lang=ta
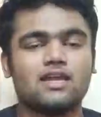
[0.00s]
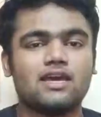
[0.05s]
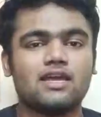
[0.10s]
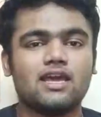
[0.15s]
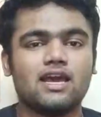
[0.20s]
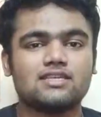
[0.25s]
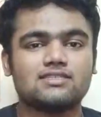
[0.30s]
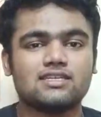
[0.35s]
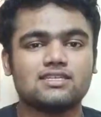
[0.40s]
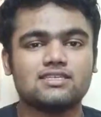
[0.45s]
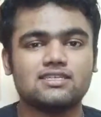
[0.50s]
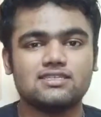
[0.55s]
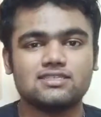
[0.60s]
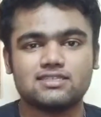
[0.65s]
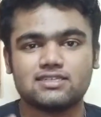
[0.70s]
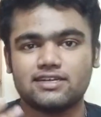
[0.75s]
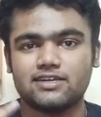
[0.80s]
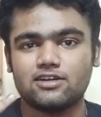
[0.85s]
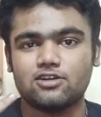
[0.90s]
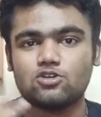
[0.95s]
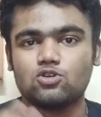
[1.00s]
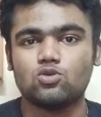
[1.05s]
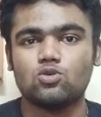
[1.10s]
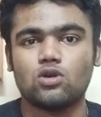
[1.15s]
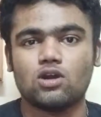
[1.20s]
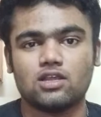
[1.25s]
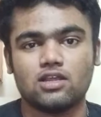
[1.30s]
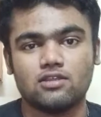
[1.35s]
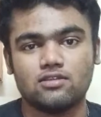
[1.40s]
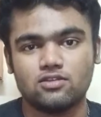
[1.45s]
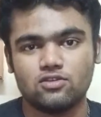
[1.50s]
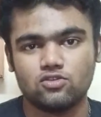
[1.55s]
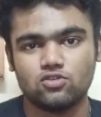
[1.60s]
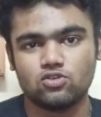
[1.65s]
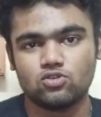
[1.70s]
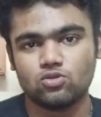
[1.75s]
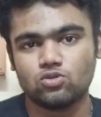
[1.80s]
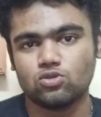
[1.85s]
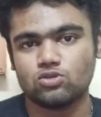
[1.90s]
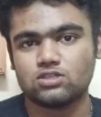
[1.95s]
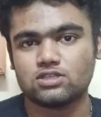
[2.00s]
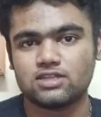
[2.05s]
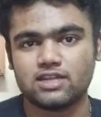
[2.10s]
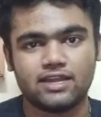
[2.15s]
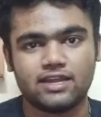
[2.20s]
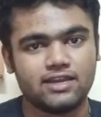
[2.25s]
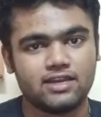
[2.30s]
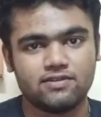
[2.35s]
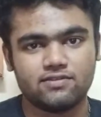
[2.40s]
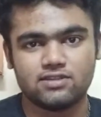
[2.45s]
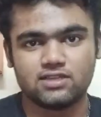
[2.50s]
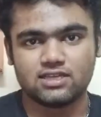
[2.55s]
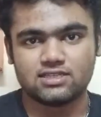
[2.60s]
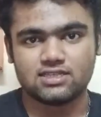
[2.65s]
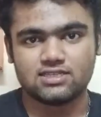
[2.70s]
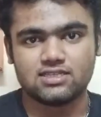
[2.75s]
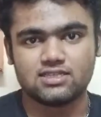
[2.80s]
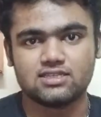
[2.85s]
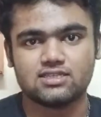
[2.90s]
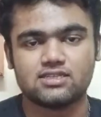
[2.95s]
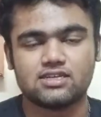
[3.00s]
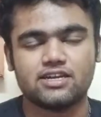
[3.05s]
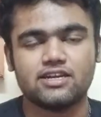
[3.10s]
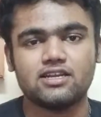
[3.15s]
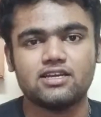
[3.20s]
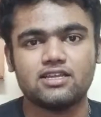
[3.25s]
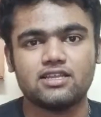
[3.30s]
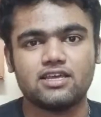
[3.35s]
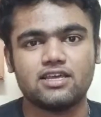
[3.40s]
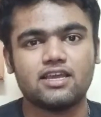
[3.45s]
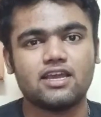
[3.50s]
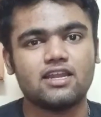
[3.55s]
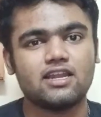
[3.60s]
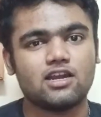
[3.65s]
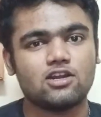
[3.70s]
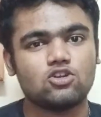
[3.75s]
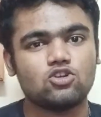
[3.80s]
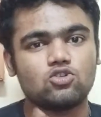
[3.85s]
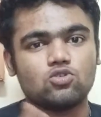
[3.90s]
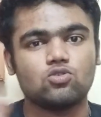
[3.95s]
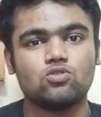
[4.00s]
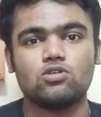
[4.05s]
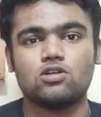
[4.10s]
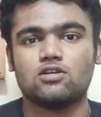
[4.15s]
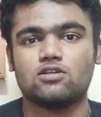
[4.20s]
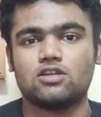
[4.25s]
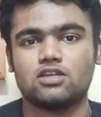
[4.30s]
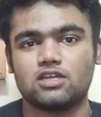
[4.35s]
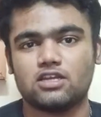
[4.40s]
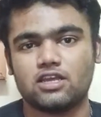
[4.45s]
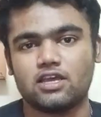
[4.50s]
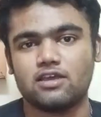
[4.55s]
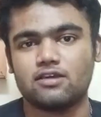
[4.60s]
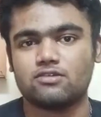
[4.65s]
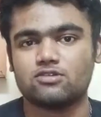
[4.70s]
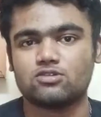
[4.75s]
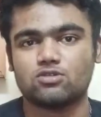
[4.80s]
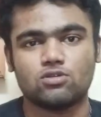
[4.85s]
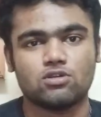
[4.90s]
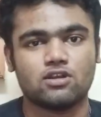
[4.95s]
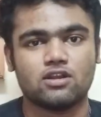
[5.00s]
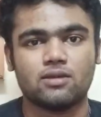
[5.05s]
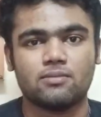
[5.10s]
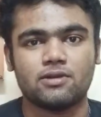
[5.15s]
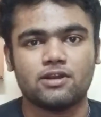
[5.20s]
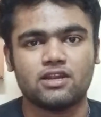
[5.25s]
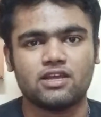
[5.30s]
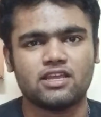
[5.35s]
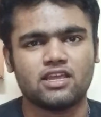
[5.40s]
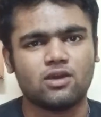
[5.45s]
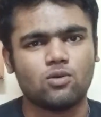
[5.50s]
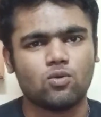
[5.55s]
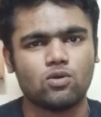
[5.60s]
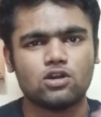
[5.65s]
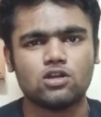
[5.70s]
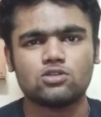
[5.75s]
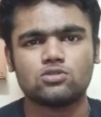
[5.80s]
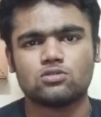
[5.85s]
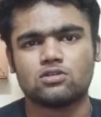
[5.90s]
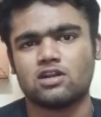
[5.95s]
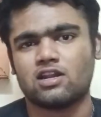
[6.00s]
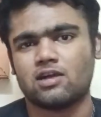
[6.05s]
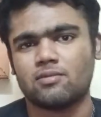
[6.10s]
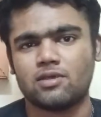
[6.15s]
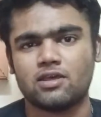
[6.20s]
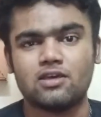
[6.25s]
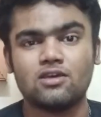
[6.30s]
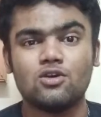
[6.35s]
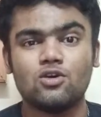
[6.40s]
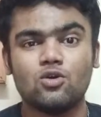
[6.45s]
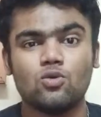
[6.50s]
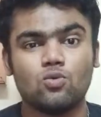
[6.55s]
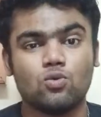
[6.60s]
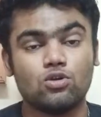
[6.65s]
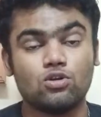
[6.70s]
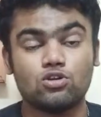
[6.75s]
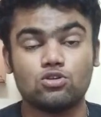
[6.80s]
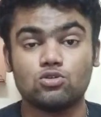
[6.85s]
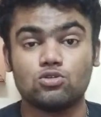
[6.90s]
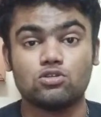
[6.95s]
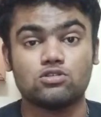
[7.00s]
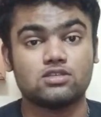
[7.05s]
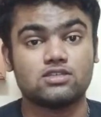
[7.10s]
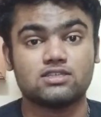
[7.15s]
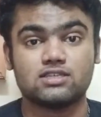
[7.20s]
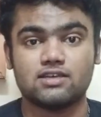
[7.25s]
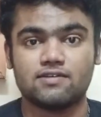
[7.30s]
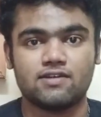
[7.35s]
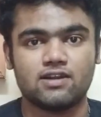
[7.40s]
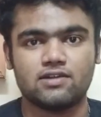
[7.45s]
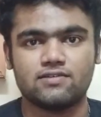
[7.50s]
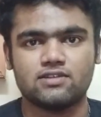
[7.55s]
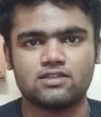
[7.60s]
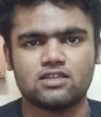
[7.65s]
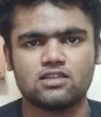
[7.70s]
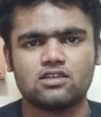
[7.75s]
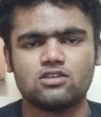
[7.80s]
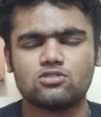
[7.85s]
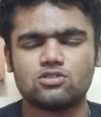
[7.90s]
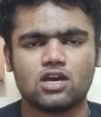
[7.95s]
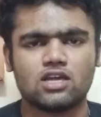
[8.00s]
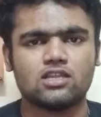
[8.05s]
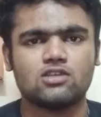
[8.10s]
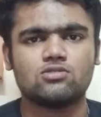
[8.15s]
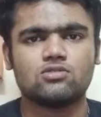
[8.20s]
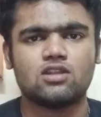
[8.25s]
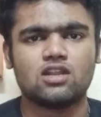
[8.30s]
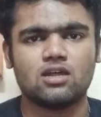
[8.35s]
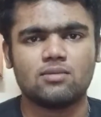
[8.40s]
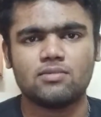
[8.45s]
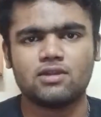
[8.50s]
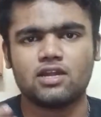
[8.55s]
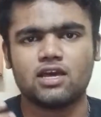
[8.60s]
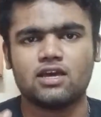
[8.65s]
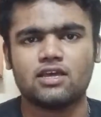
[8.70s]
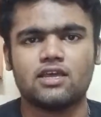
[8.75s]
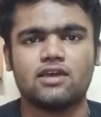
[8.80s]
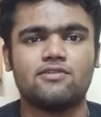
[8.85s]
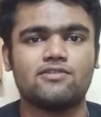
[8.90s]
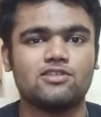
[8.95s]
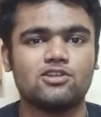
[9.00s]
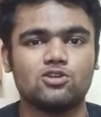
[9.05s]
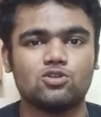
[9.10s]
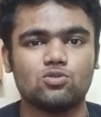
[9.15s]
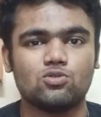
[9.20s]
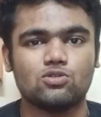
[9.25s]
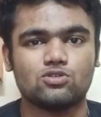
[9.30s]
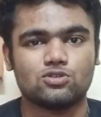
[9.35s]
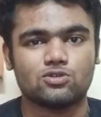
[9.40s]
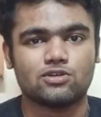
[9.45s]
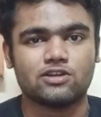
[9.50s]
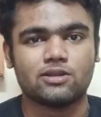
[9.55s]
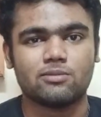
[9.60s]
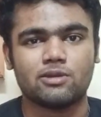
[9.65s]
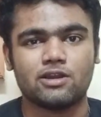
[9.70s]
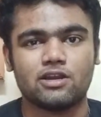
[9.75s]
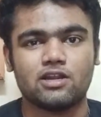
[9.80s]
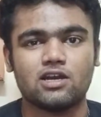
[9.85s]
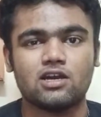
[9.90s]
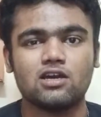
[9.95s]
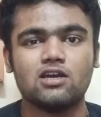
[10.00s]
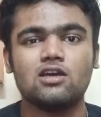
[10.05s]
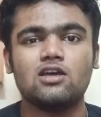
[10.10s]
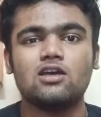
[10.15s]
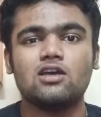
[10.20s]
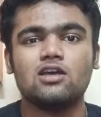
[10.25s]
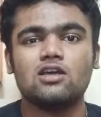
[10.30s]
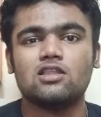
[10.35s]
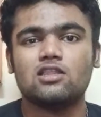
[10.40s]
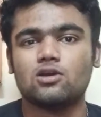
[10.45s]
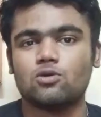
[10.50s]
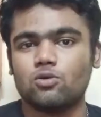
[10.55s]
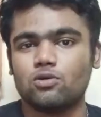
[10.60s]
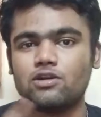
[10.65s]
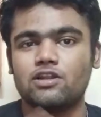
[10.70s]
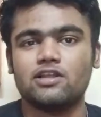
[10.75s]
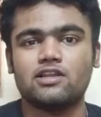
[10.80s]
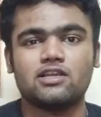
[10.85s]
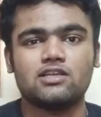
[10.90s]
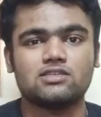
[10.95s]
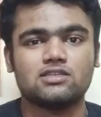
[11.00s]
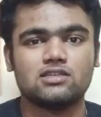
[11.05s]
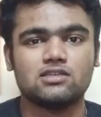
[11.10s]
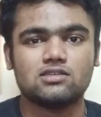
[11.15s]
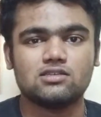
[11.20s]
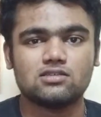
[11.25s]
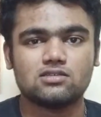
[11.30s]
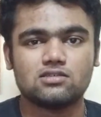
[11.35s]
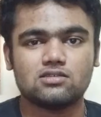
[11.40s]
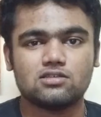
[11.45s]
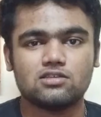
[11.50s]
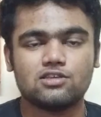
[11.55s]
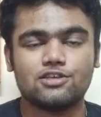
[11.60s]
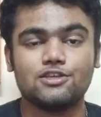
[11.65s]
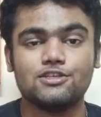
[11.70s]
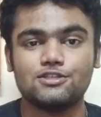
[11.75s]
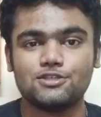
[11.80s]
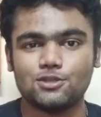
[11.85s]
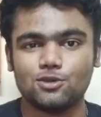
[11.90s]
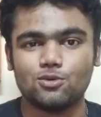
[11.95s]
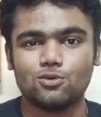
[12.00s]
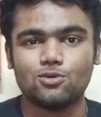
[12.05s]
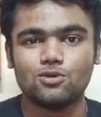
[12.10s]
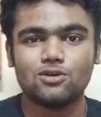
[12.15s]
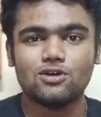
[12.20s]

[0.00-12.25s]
நான் ஏன் அசசன்ஸ் கிரீடு டூ அதாவது இது வந்து டூ தௌசண்ட் நைனில் வந்து அசசன்ஸ் கிரீடு இதையே நான் டூ ஏன் சொல்கிறேன் அப்படின்னா ஏன் ஒன்றை சொல்லலாமே ஒன்று டூ தௌசண்ட் செவனில் வந்தது ஸோ அதை சொல்லாமல் நான் ஏன் வந்து டூ சொல்கிறேன் அப்படின்னா த ஒன்லி ரீசன் இஸ் ஈஸியூ